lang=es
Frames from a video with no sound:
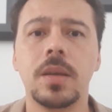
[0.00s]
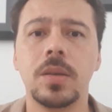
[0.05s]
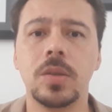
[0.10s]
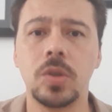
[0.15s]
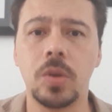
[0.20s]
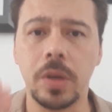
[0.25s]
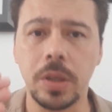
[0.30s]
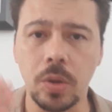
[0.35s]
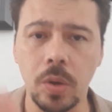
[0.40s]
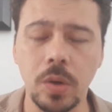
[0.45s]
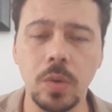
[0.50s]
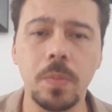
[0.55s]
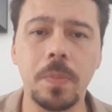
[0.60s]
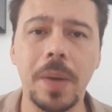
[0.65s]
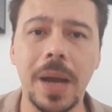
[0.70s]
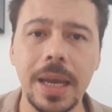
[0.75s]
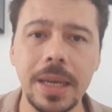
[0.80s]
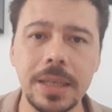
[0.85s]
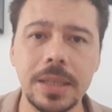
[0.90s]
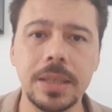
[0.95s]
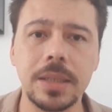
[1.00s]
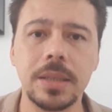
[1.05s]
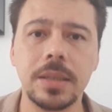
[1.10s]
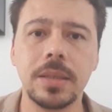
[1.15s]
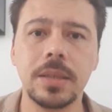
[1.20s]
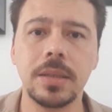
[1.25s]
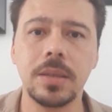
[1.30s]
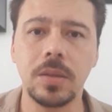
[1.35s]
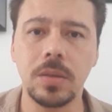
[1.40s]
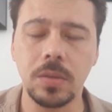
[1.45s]
sobre todo en un
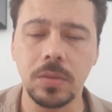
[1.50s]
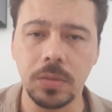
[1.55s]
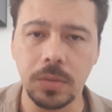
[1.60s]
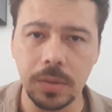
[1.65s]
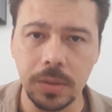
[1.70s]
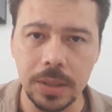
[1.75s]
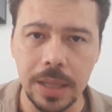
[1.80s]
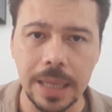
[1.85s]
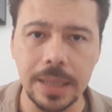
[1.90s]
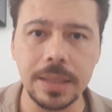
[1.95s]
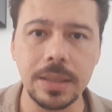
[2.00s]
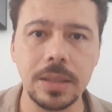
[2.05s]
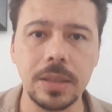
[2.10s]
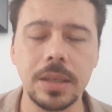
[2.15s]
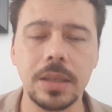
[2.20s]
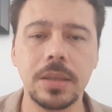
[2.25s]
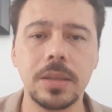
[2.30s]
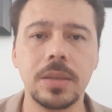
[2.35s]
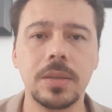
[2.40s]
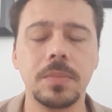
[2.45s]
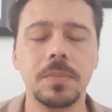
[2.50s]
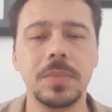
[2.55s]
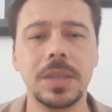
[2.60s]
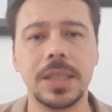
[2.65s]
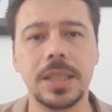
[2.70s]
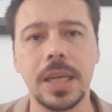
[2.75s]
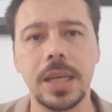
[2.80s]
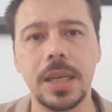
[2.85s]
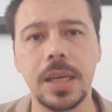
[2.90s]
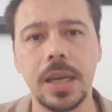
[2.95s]
país con tanta
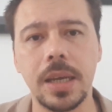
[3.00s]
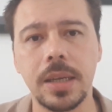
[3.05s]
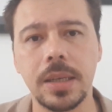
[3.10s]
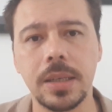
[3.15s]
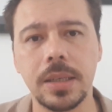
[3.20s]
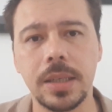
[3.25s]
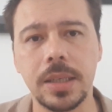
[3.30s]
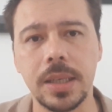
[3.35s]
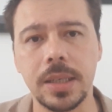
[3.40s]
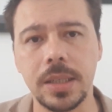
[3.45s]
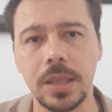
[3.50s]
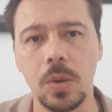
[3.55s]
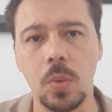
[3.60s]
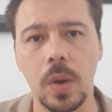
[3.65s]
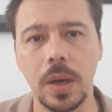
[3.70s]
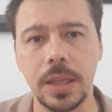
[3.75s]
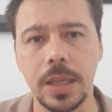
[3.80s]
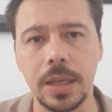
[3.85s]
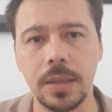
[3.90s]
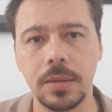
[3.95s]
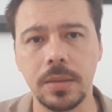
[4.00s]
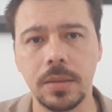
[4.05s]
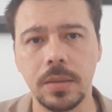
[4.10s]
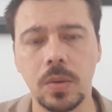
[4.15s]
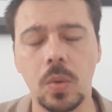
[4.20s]
miseria y desigualdad?